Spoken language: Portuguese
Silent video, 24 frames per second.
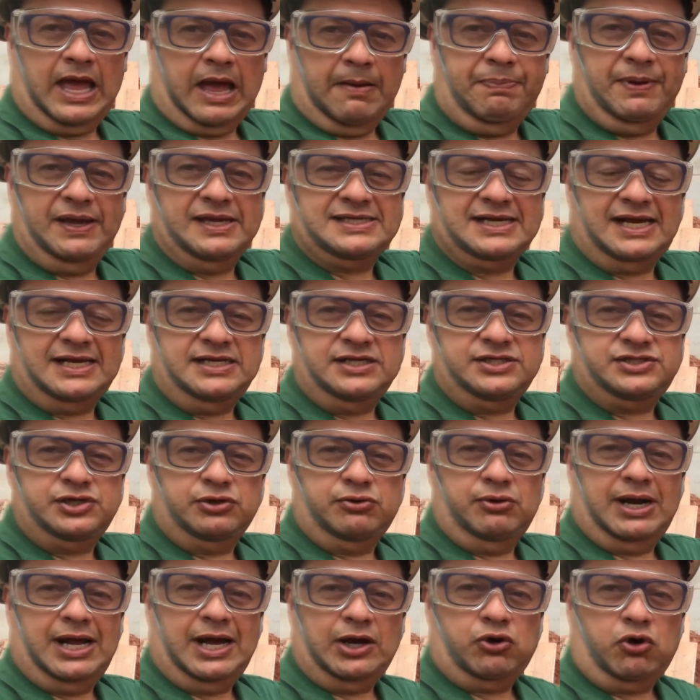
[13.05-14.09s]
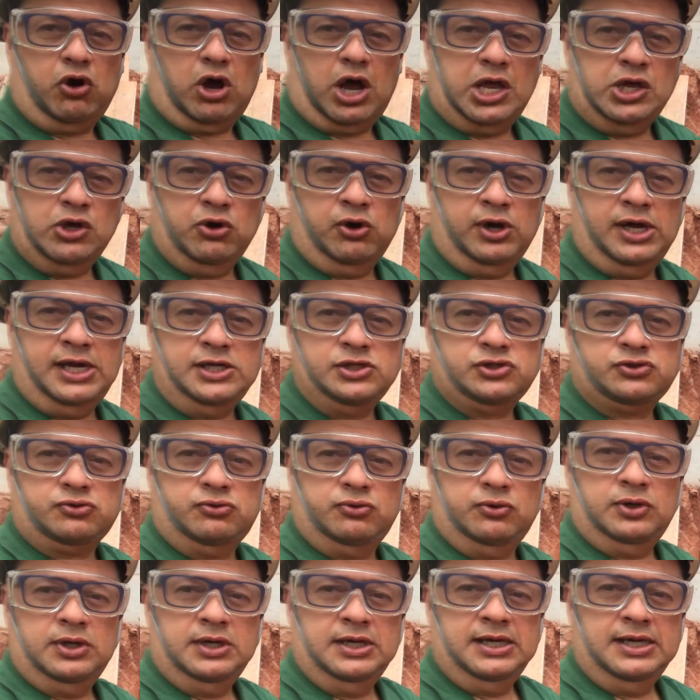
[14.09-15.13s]
apesar de segurar, corre o
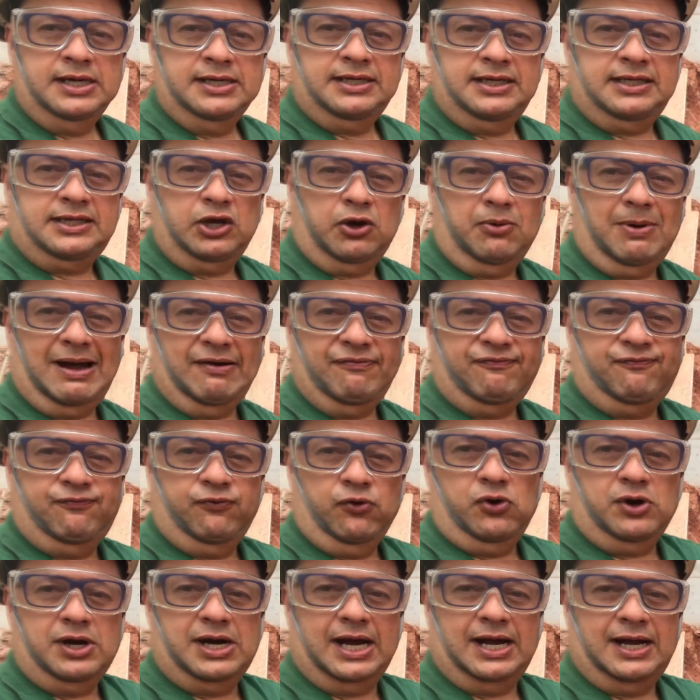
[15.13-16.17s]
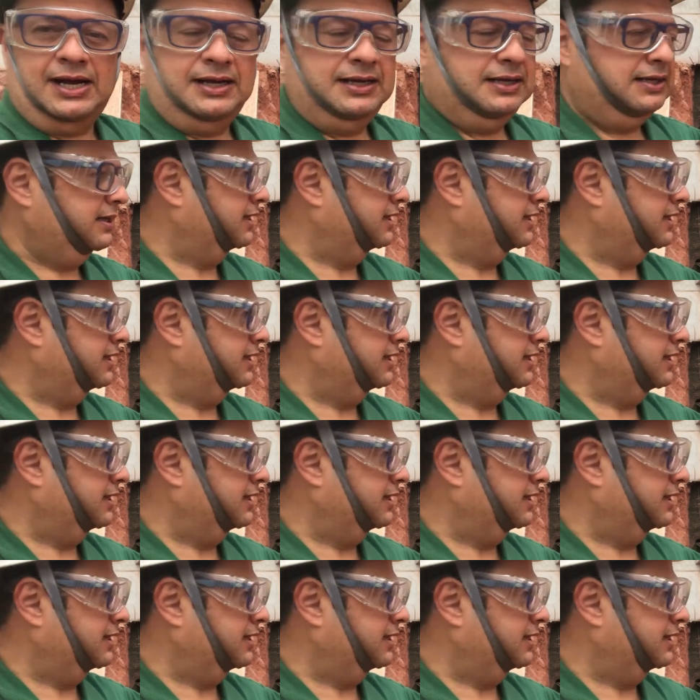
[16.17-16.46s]
risco de ter uma fuga